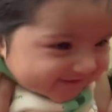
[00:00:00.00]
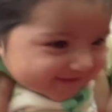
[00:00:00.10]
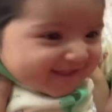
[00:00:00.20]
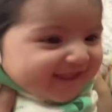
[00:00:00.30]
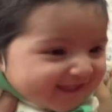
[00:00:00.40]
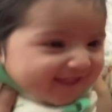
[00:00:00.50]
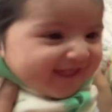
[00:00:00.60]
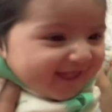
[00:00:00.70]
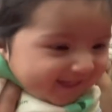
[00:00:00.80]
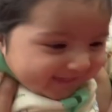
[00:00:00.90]

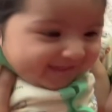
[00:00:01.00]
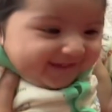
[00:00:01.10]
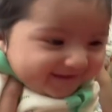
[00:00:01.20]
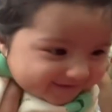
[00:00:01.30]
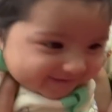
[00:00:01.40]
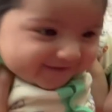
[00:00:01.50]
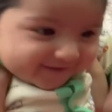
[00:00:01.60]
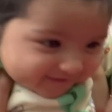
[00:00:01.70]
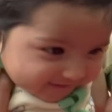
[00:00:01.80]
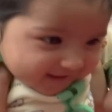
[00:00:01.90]
चंदू के
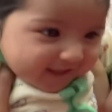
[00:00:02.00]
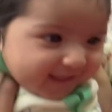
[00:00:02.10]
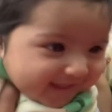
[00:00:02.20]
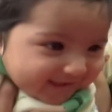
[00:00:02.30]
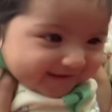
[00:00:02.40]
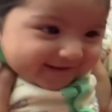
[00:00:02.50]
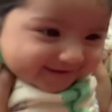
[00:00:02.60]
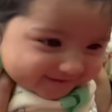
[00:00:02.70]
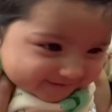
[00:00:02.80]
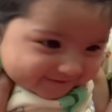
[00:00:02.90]
चाचा ने
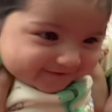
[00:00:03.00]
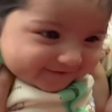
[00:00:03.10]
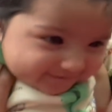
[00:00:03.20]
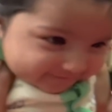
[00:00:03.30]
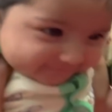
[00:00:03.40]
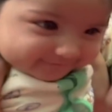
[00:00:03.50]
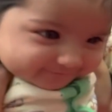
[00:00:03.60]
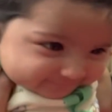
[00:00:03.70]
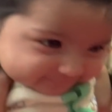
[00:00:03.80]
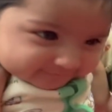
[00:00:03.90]
चंदू
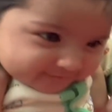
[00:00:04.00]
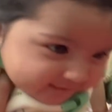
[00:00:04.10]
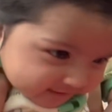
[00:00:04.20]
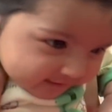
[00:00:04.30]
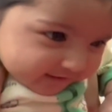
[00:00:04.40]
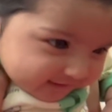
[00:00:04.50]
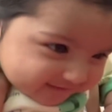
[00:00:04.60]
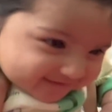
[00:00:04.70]
की चाची